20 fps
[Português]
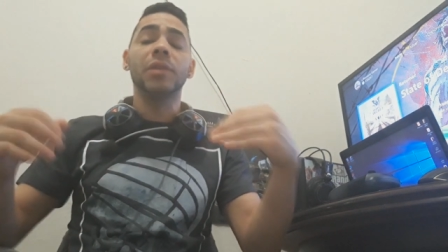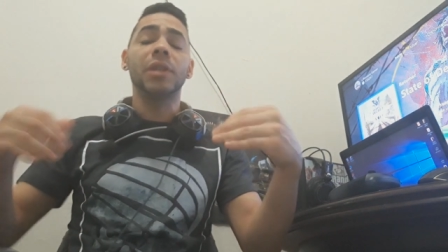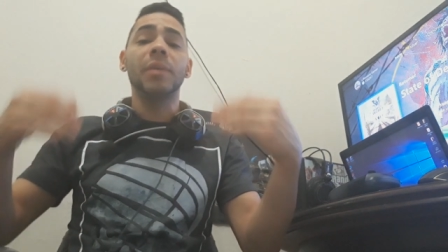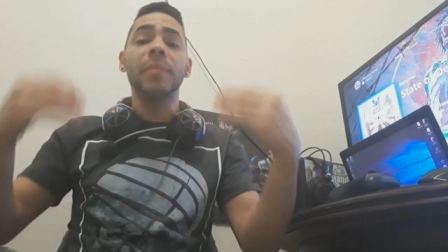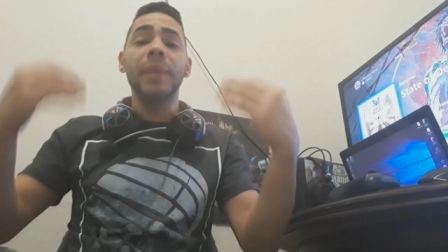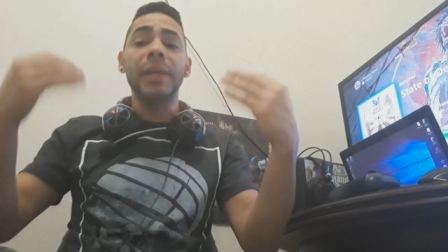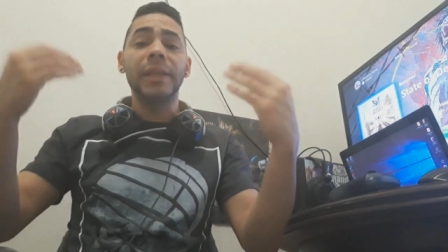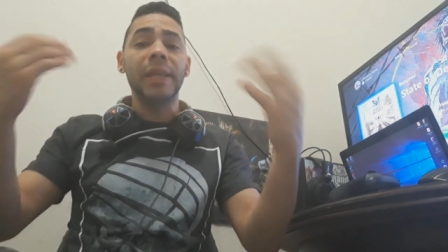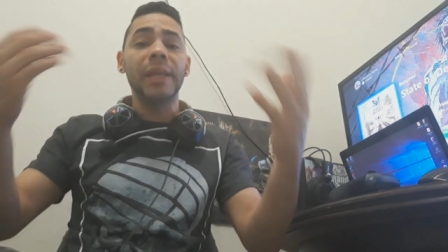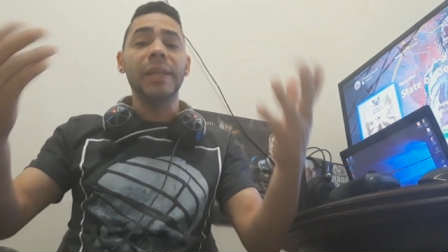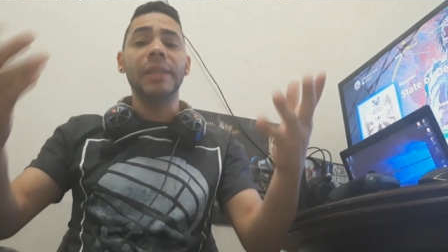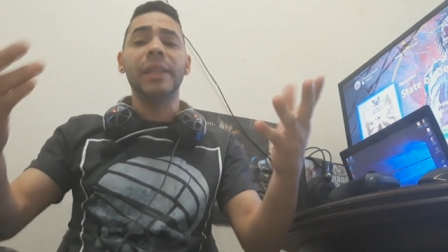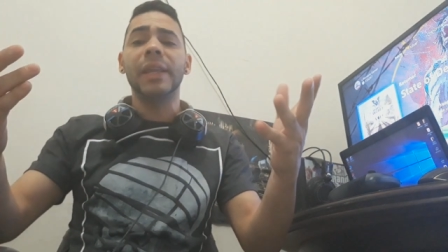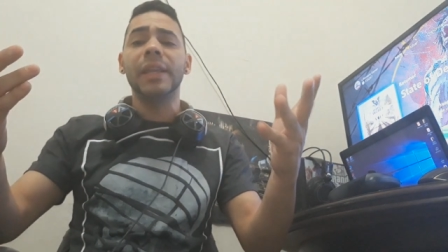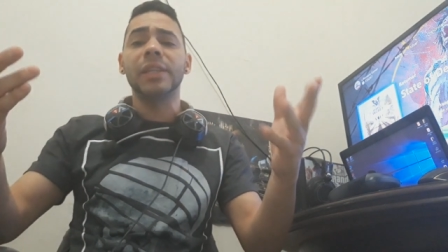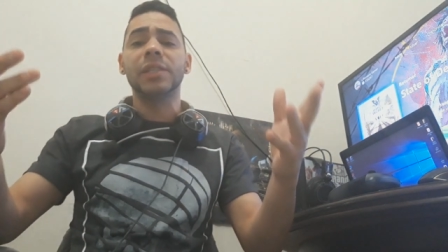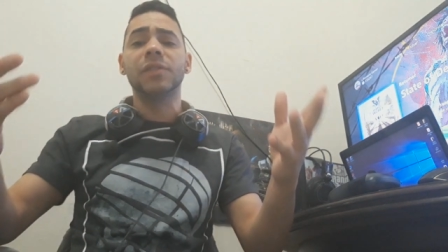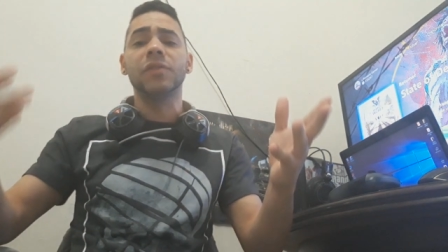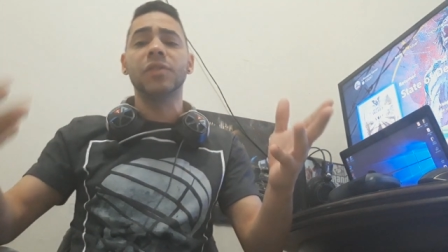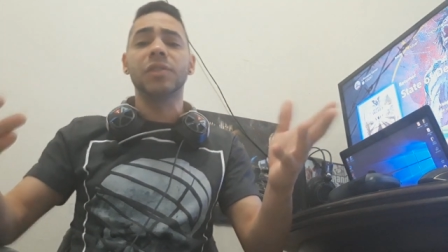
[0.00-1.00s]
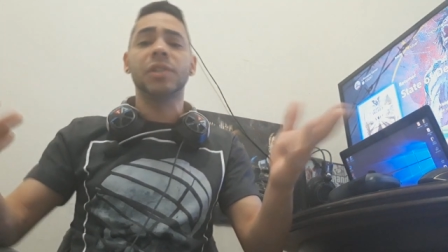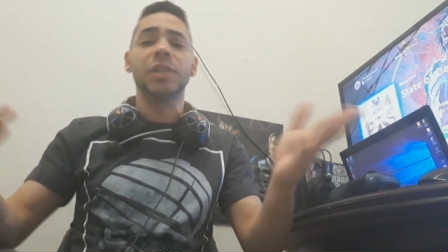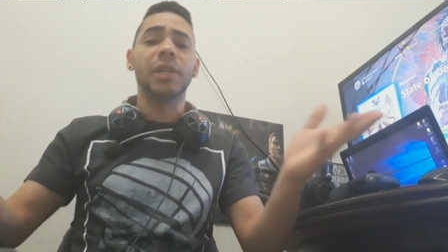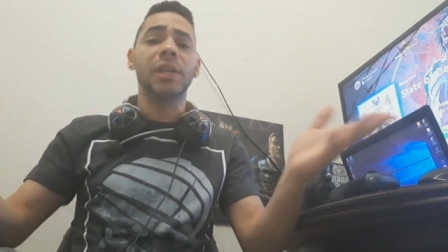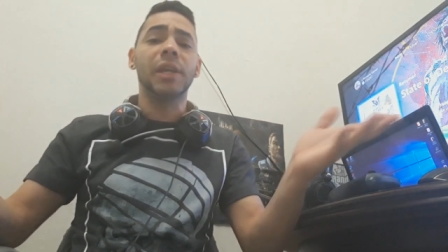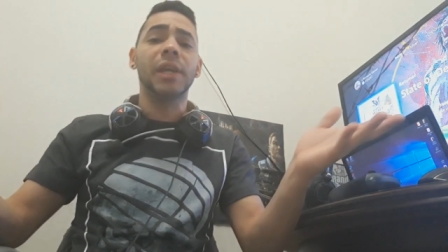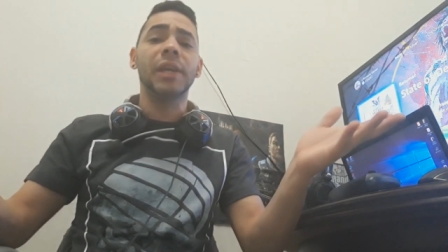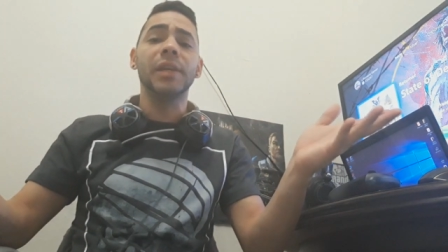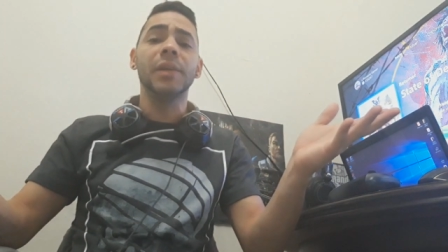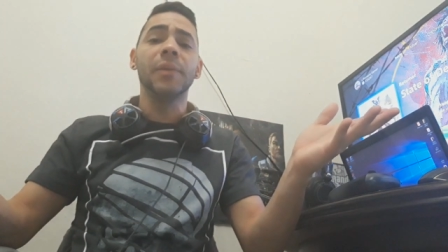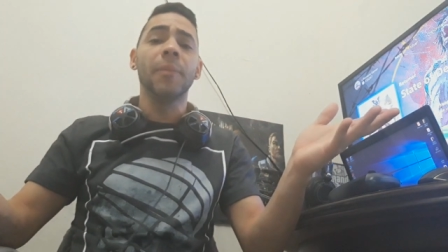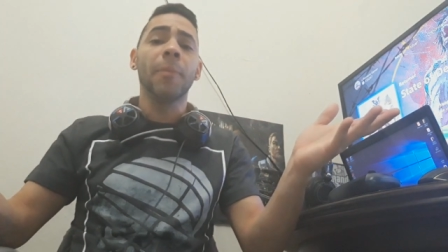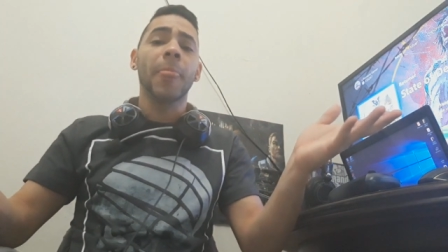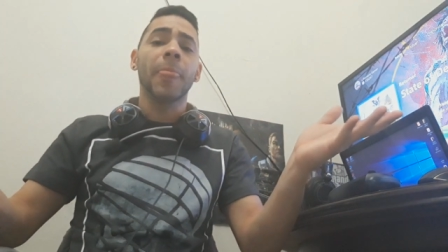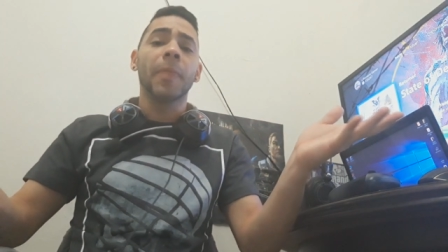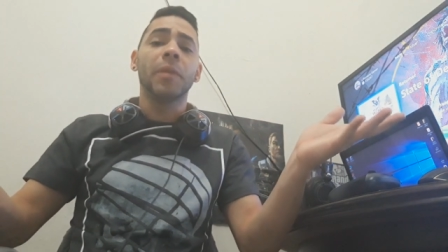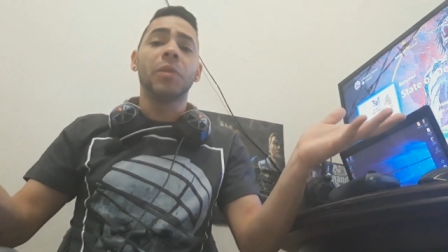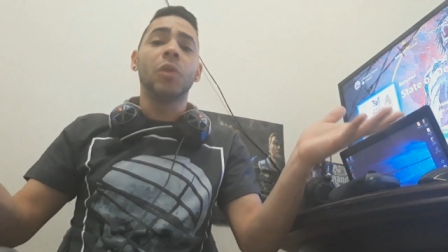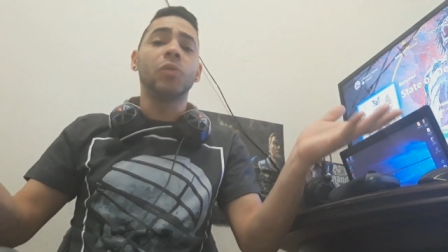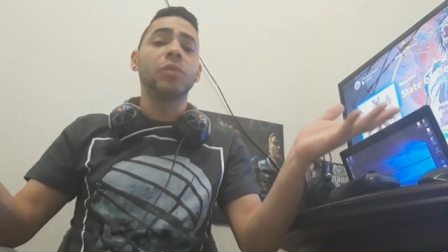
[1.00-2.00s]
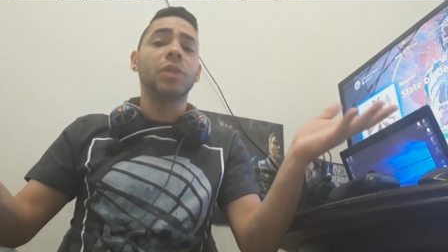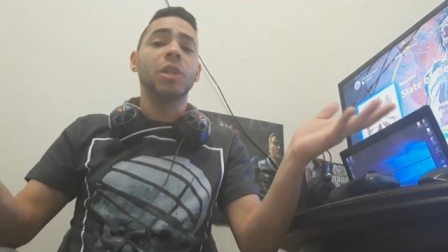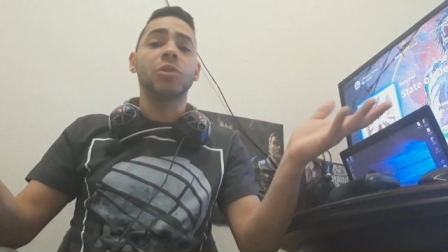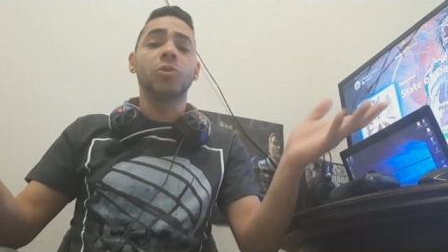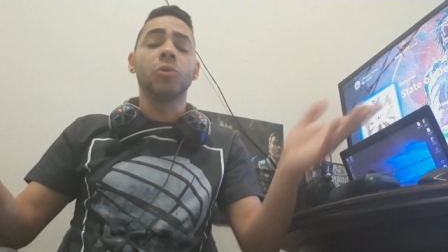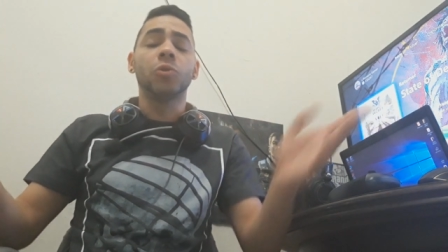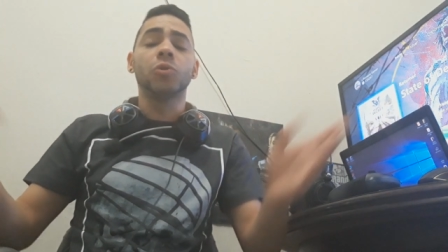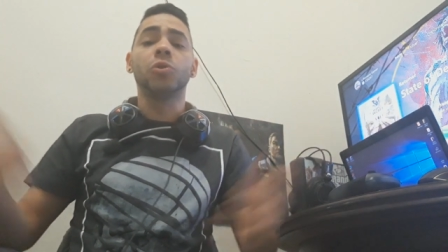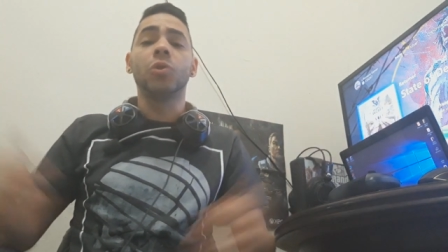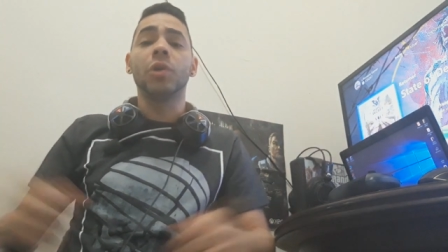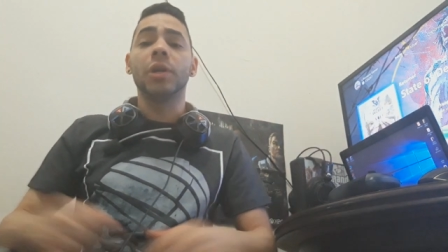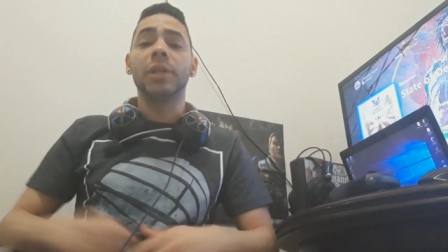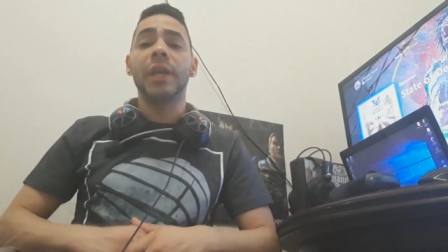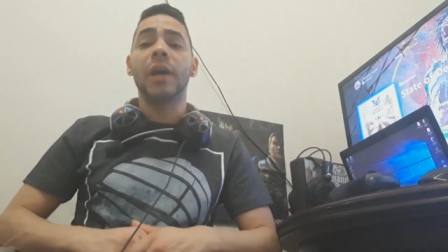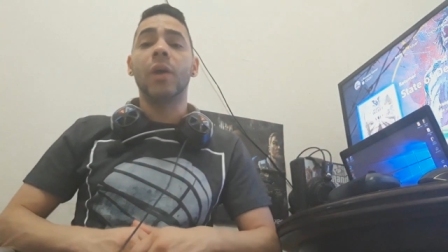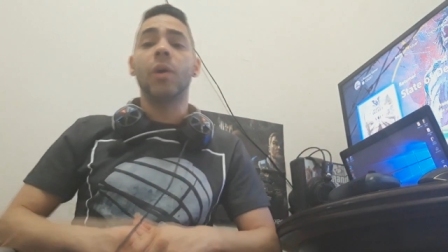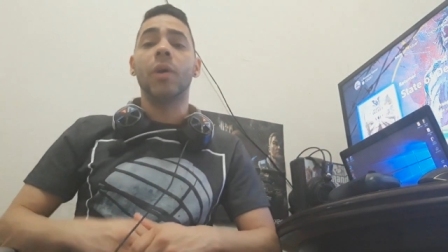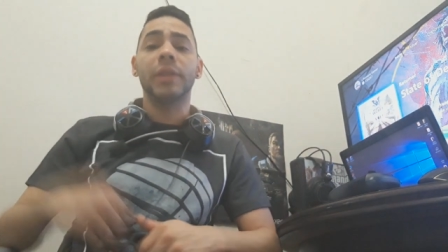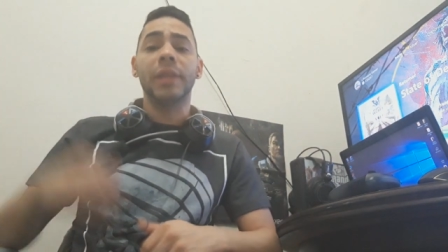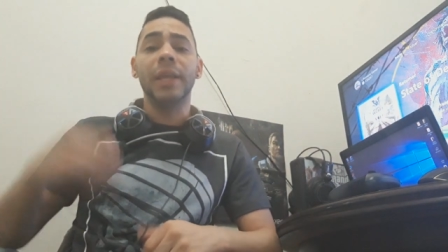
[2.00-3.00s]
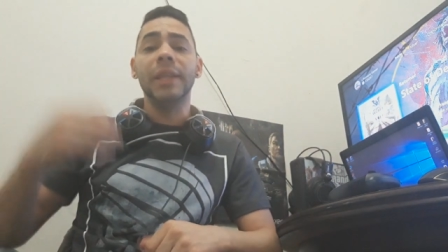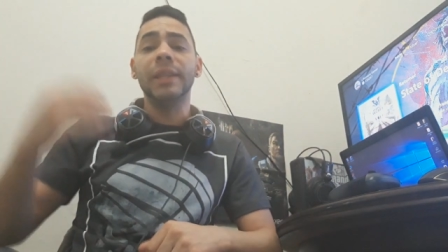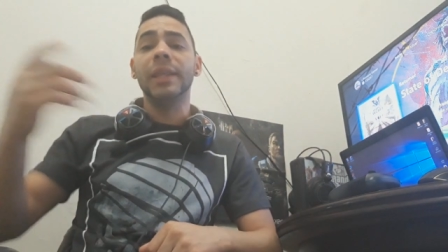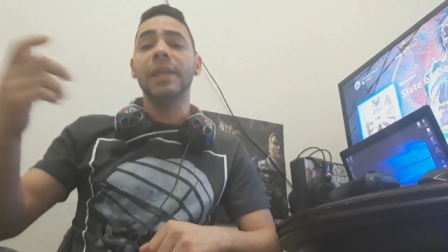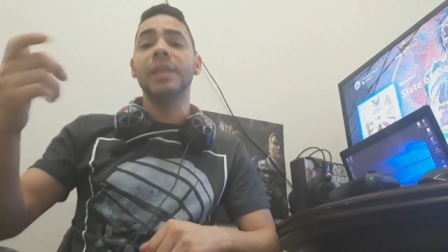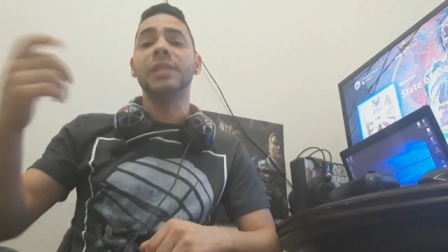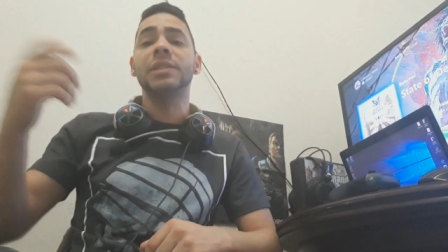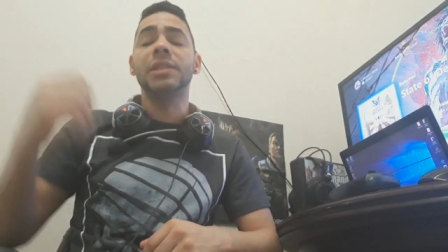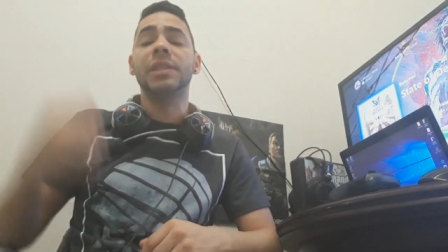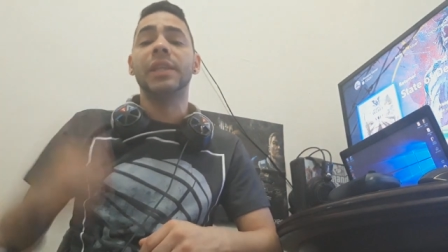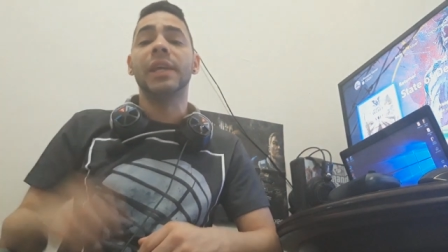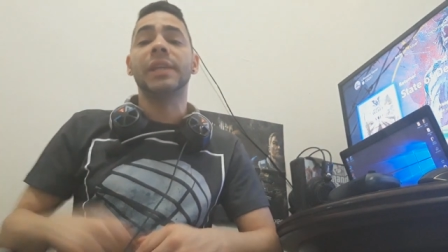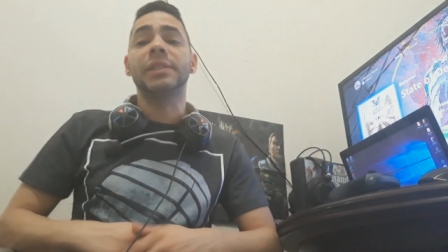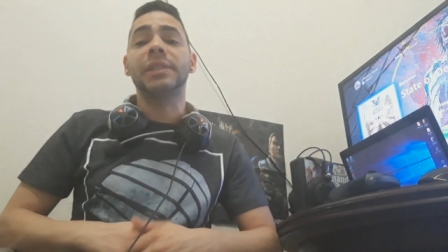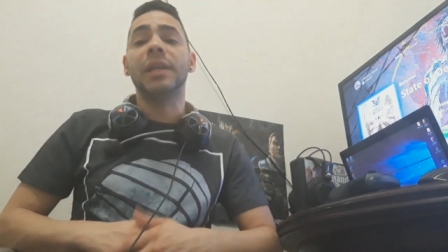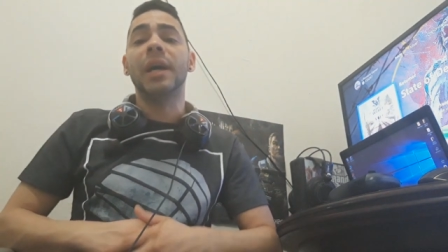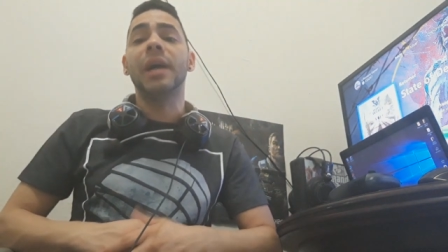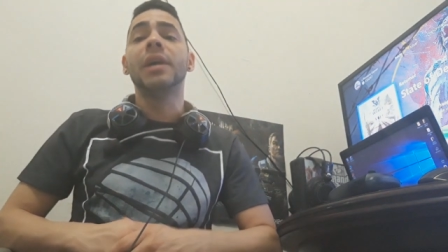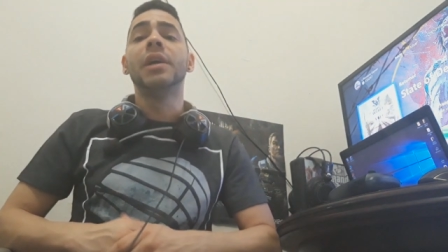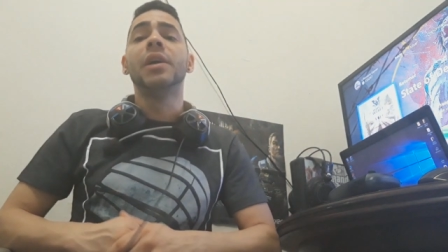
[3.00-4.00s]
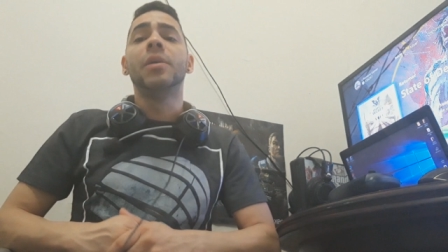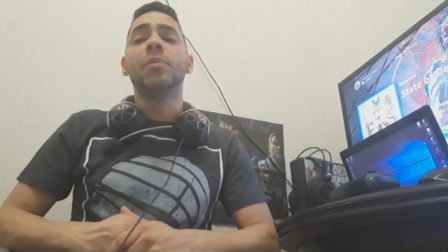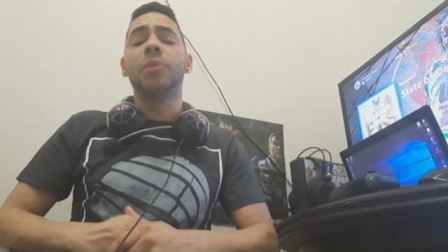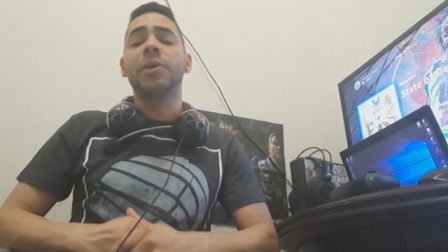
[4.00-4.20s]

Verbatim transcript: E também tem interesse, você que aí não testou o jogo até agora, tem interesse de testar,